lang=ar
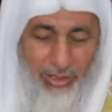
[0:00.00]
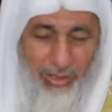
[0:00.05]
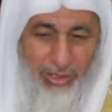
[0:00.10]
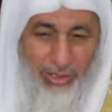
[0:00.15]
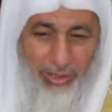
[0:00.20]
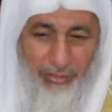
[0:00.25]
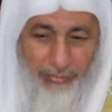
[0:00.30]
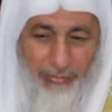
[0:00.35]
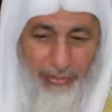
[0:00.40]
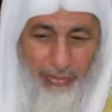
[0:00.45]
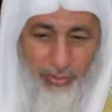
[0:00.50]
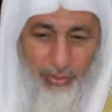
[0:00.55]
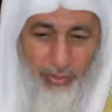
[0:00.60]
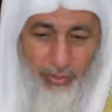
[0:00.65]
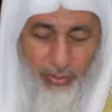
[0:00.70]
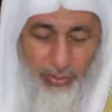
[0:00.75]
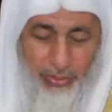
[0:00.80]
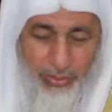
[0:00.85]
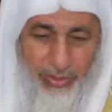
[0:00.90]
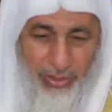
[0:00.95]
الله
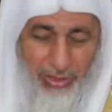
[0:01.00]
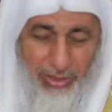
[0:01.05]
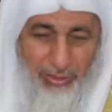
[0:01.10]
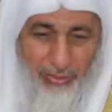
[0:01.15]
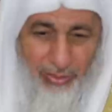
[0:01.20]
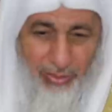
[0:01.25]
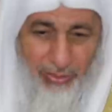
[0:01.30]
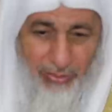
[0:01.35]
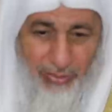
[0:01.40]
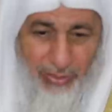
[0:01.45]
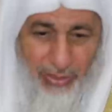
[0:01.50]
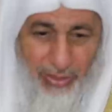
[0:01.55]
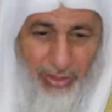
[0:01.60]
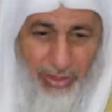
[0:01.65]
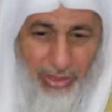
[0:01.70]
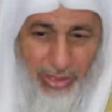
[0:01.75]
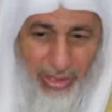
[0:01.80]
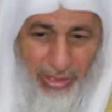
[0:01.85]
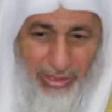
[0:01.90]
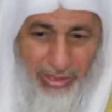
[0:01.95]
يحفظكم ويسلمكم
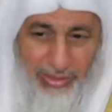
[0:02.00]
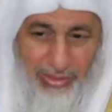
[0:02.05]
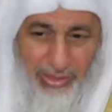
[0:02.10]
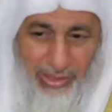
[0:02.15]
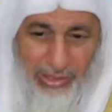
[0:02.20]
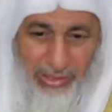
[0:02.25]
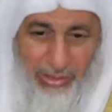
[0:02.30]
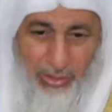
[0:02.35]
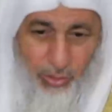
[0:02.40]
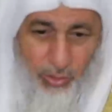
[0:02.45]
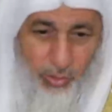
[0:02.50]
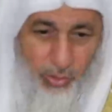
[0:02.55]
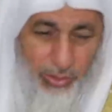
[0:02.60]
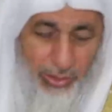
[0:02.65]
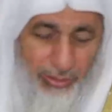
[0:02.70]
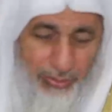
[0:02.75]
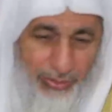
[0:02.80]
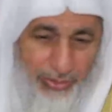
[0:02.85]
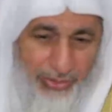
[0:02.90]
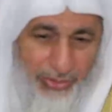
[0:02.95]
هل أنت عندكم
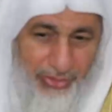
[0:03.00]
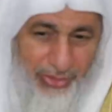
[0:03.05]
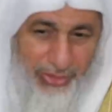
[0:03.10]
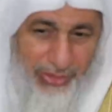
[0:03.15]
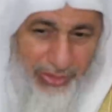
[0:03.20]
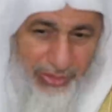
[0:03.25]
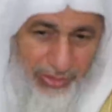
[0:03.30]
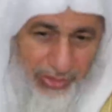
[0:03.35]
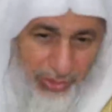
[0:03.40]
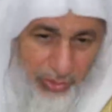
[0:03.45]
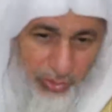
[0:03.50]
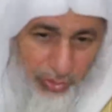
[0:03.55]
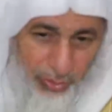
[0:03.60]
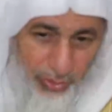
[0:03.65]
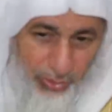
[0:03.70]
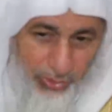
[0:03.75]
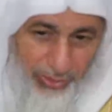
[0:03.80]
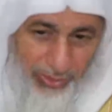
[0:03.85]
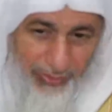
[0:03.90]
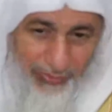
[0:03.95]
كالمصريين
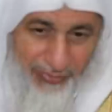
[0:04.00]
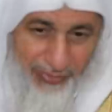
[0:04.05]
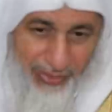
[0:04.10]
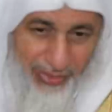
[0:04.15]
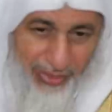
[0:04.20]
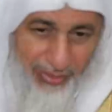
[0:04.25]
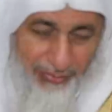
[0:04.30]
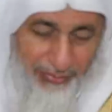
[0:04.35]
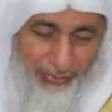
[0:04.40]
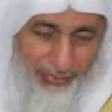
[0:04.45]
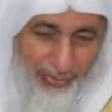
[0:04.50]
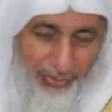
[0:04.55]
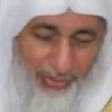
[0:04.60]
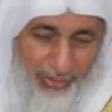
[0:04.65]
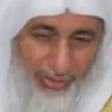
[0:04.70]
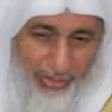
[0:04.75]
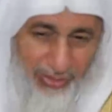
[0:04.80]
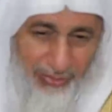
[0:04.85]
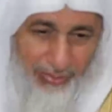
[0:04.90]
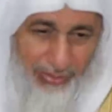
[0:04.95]
تكتبون الذهب في
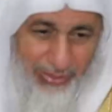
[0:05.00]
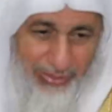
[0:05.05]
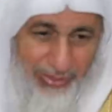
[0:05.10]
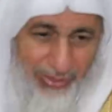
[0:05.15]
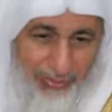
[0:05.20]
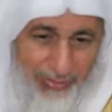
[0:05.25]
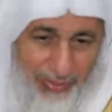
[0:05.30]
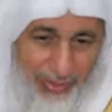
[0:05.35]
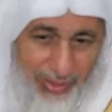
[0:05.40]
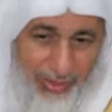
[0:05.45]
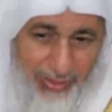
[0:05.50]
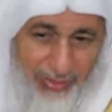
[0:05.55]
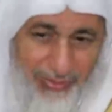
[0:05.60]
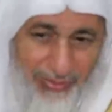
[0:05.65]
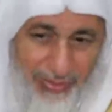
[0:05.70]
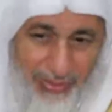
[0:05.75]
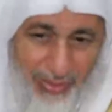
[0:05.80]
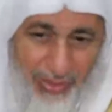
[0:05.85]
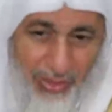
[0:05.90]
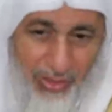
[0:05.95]
قائمة
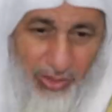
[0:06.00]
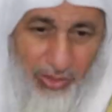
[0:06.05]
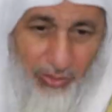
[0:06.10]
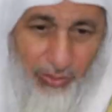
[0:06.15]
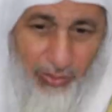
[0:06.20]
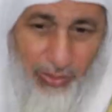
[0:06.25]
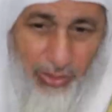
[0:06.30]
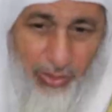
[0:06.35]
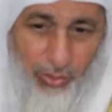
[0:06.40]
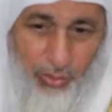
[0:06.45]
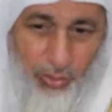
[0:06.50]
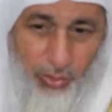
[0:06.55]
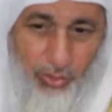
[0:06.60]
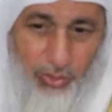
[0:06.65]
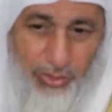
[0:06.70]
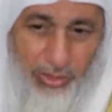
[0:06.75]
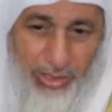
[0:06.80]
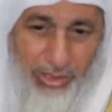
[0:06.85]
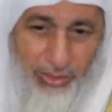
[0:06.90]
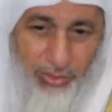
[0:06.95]
أساس
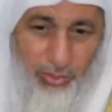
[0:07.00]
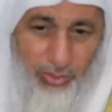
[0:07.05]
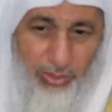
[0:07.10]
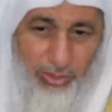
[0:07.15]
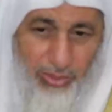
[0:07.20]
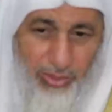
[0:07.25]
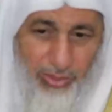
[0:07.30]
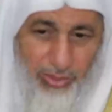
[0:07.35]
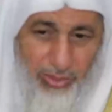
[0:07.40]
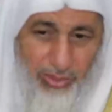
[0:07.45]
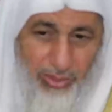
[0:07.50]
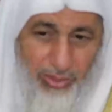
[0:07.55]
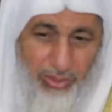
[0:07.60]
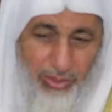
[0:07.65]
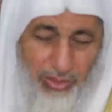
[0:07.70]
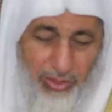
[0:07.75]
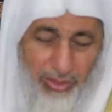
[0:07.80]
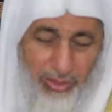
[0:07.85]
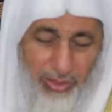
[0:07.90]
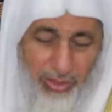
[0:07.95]
ويكون دين
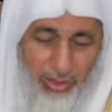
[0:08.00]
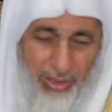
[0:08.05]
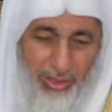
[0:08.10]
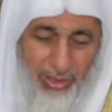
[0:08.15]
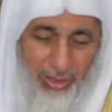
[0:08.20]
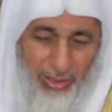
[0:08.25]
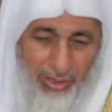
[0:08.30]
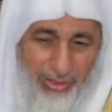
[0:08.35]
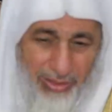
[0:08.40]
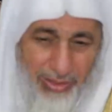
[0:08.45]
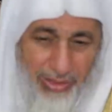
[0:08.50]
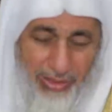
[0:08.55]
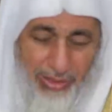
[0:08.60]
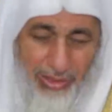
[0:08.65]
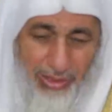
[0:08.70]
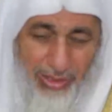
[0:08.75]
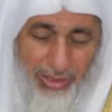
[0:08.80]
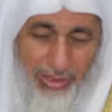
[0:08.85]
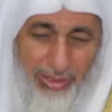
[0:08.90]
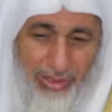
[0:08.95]

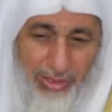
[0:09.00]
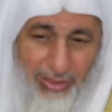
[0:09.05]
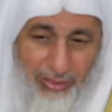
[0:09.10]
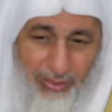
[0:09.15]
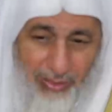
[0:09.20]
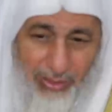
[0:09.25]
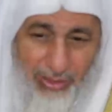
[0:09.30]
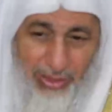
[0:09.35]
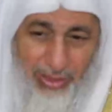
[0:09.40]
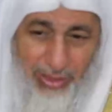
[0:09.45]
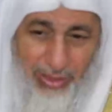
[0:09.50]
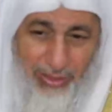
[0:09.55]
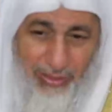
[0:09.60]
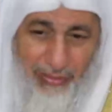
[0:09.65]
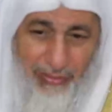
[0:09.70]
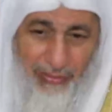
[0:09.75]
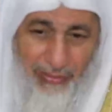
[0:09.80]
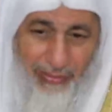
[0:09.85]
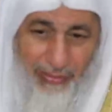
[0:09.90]
عندك لها ولا لا؟